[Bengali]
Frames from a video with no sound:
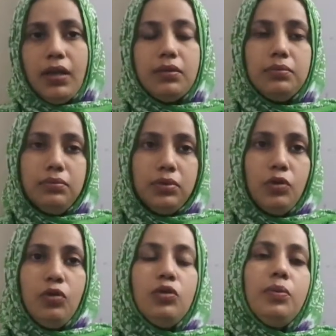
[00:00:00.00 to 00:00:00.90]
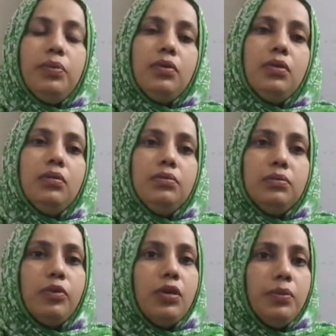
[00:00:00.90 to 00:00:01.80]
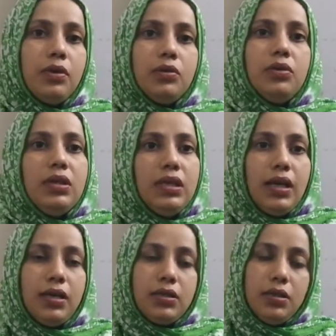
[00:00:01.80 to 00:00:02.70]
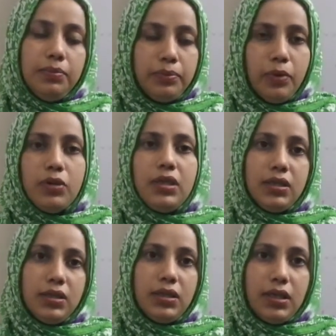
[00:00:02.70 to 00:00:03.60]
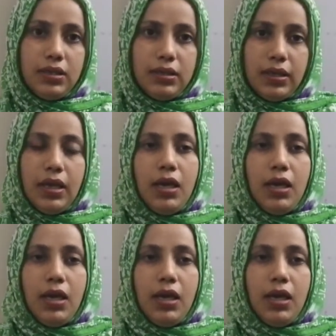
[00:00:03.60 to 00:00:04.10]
এক গুরুত্বপূর্ণ পরিবর্তন নিয়ে আসে প্রত্যেকটি ক্ষেত্রে